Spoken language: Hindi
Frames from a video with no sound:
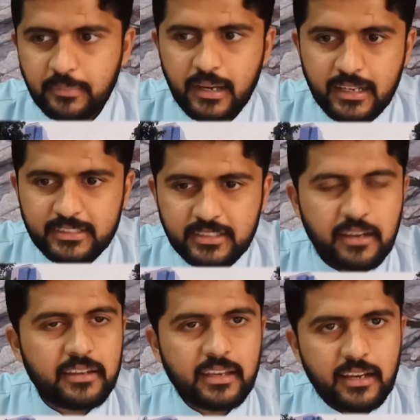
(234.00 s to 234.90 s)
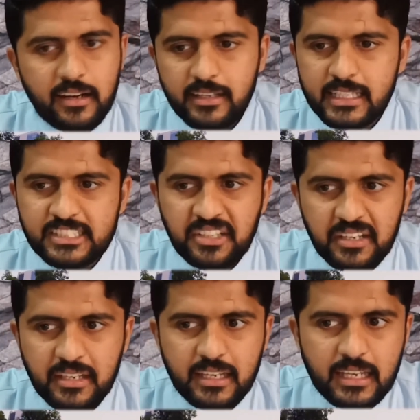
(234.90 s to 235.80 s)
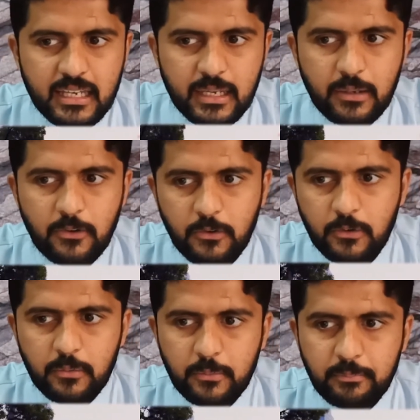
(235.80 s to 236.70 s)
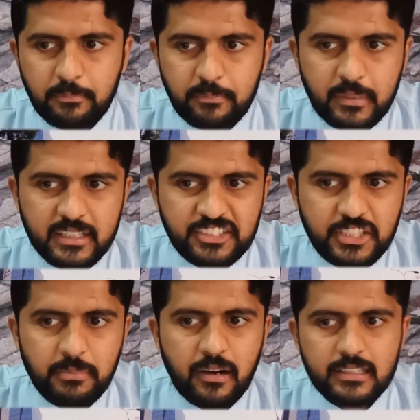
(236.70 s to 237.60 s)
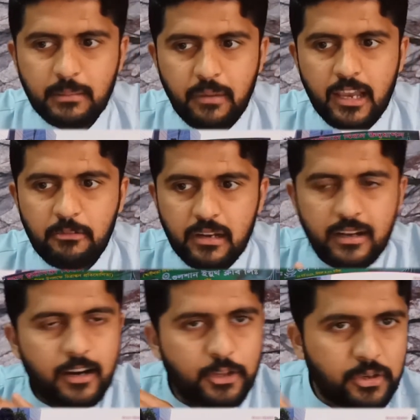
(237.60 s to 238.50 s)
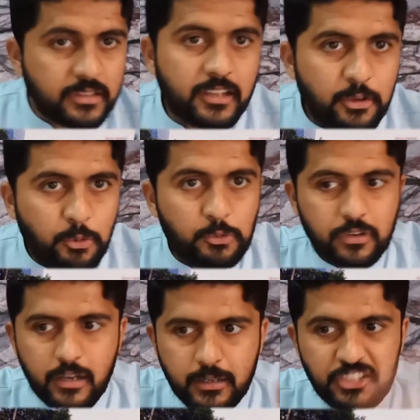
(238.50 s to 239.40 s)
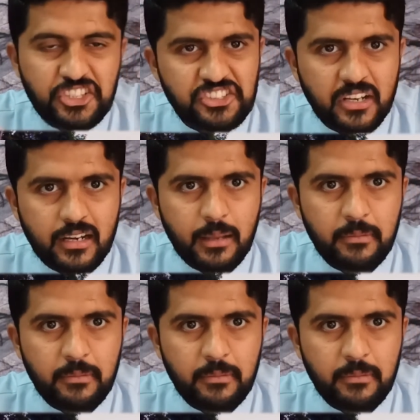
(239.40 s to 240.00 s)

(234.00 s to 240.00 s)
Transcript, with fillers: बाइक जा रही हैं गाड़ियाँ जा रही हैं बड़ी अच्छी बात है बाइक वाले गाड़ियों के अंदर नहीं घुस रहे नीचे चल रहे